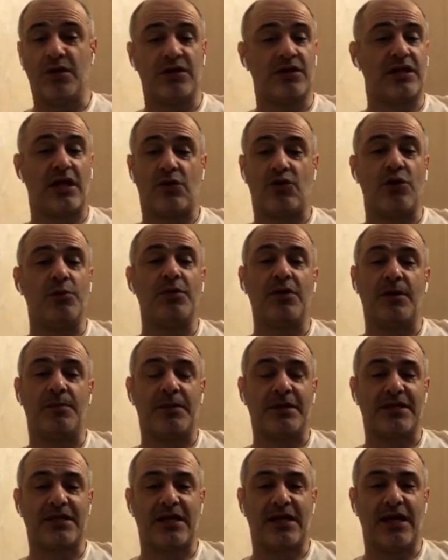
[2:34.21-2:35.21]
Такое было
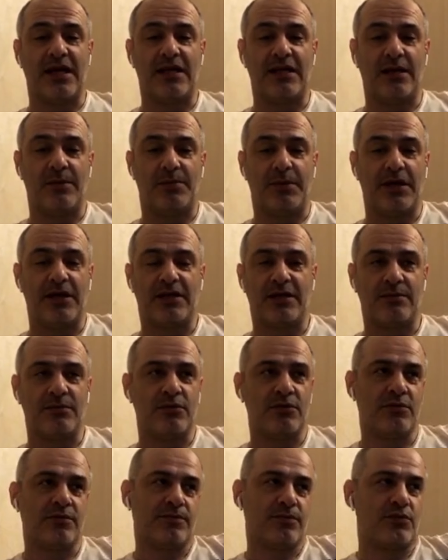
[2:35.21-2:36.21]
постоянно,
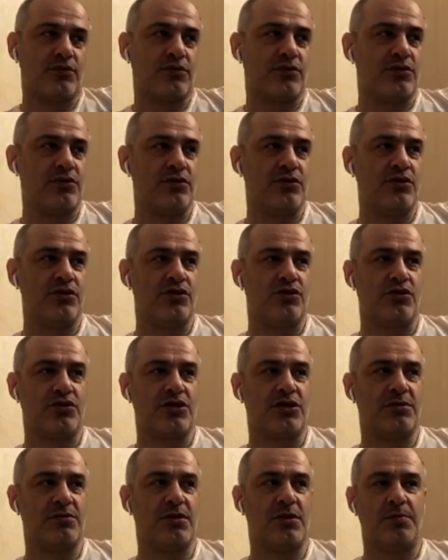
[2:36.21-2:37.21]
поэтому тут ничего с
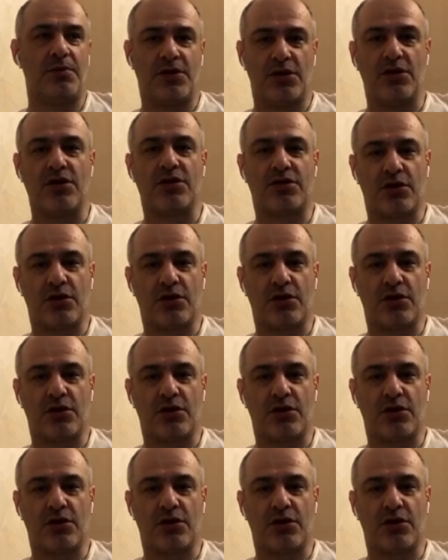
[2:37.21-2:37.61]
этим не поделаешь.